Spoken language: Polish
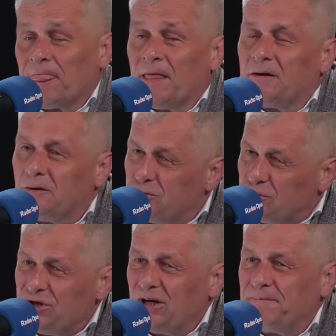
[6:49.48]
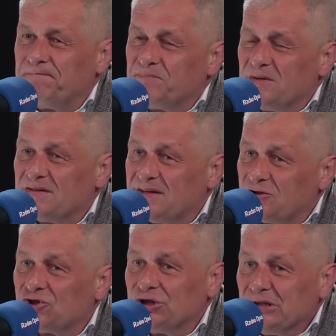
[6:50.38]
ludzie
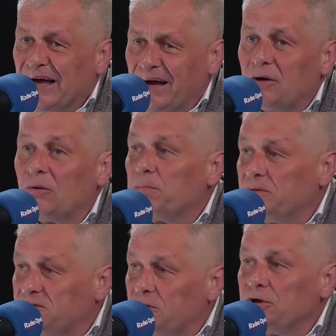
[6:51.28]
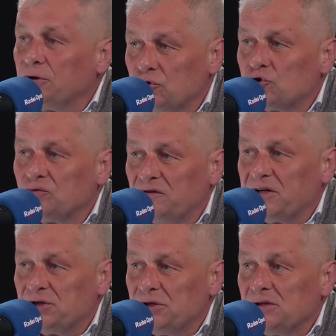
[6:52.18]
zaczynają powoli
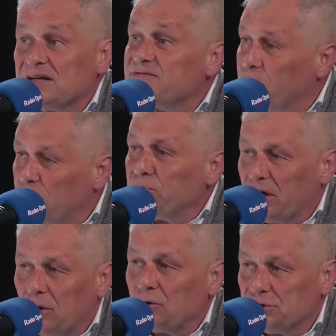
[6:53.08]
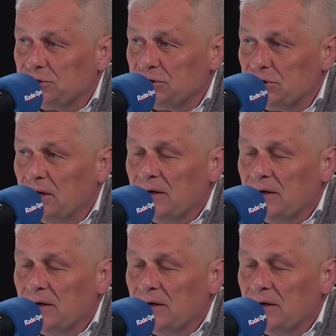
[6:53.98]
odczuwać na swoją niekorzyść